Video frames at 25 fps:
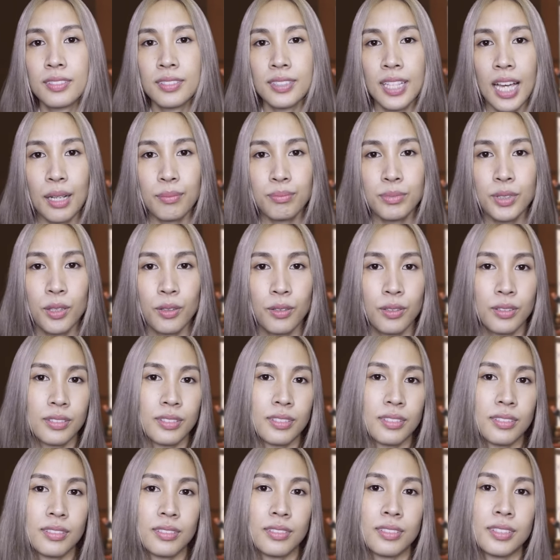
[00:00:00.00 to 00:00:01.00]
สามคน
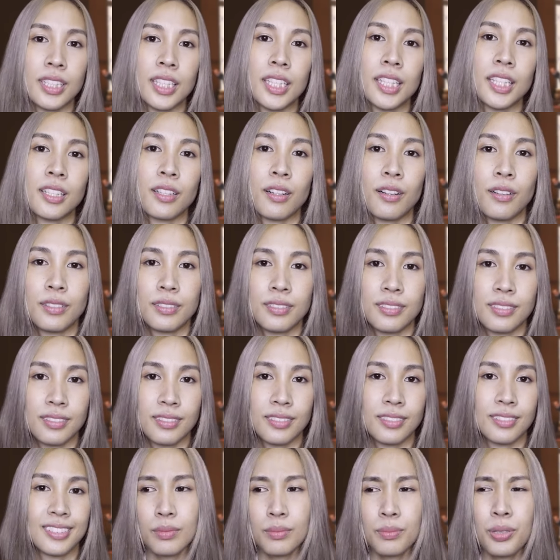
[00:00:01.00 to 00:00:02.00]
สี่คน
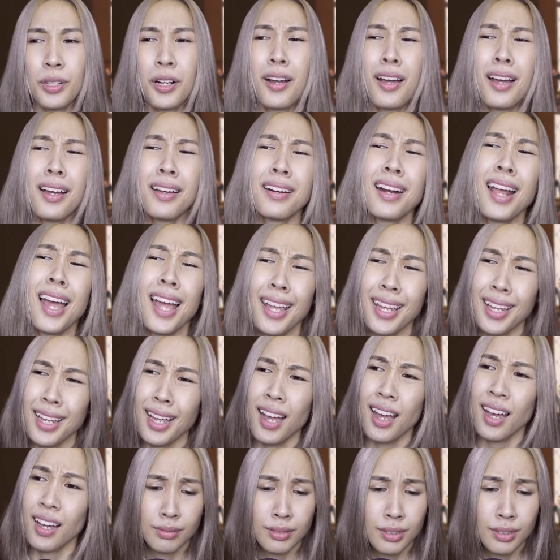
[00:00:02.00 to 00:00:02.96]
เพราะอะไรอ่ะ